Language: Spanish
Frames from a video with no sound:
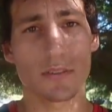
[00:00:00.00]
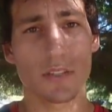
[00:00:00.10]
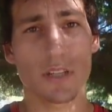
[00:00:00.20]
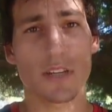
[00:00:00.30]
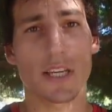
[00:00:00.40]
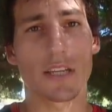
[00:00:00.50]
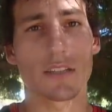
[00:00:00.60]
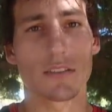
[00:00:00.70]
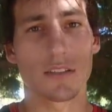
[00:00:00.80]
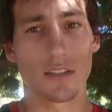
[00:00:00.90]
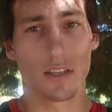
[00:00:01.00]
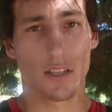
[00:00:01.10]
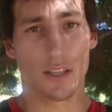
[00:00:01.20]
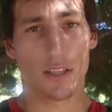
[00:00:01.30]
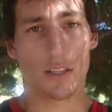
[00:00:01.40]
Creo que
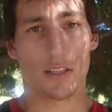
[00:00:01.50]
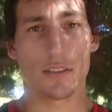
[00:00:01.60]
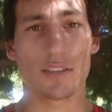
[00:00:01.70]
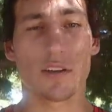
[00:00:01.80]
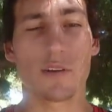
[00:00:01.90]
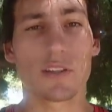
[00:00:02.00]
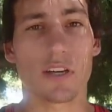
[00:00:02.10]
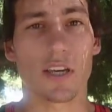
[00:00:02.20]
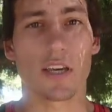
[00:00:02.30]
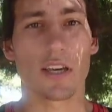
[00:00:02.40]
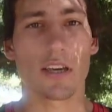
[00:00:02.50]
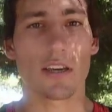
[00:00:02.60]
sabiendo que,